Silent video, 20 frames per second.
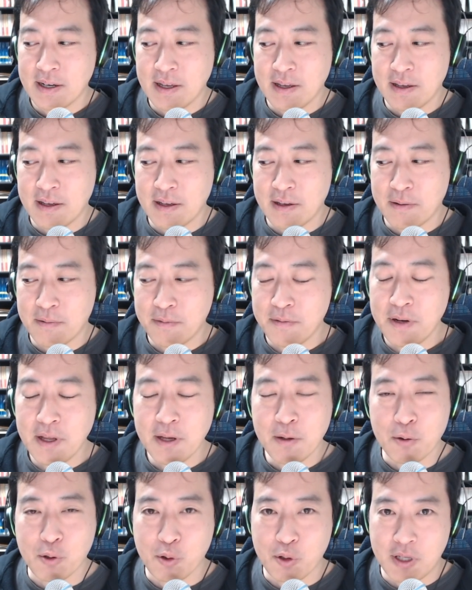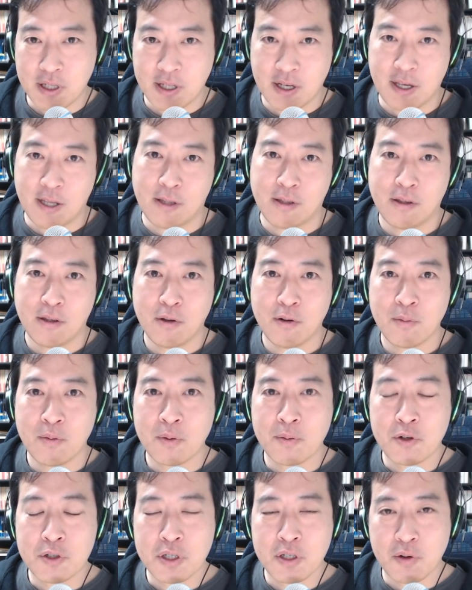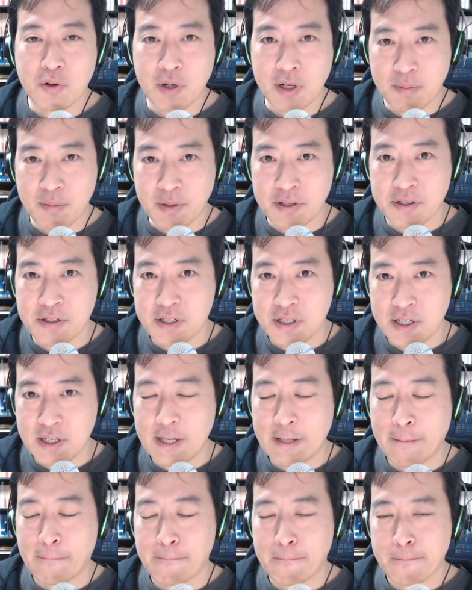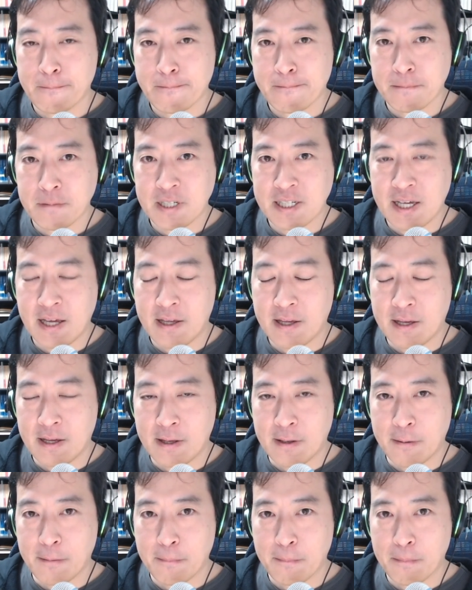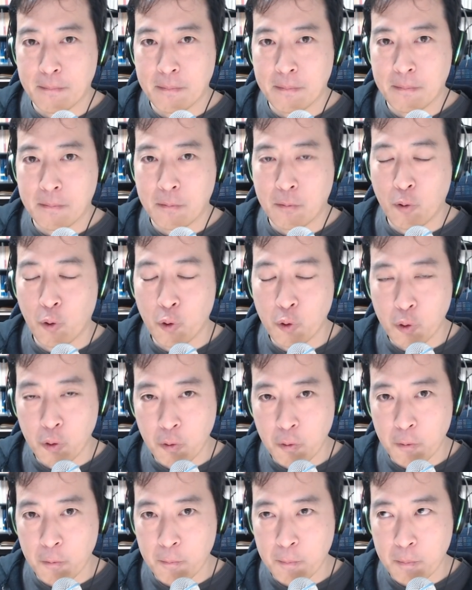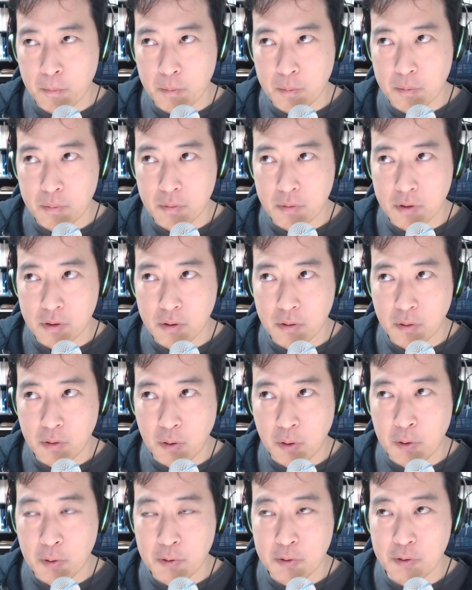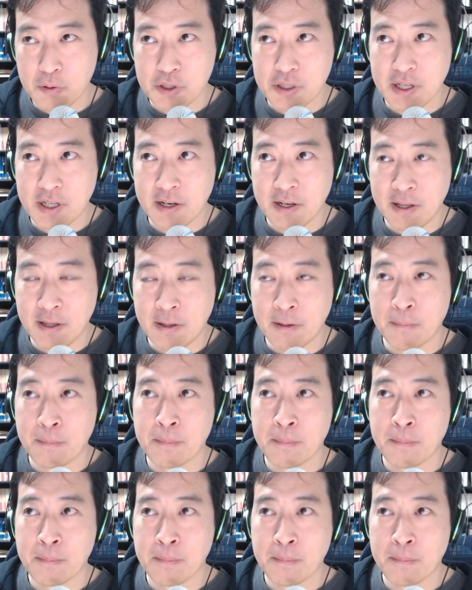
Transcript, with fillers: えー、船を撮りたいっていうのももちろんありますし、えー、このドローンの下に、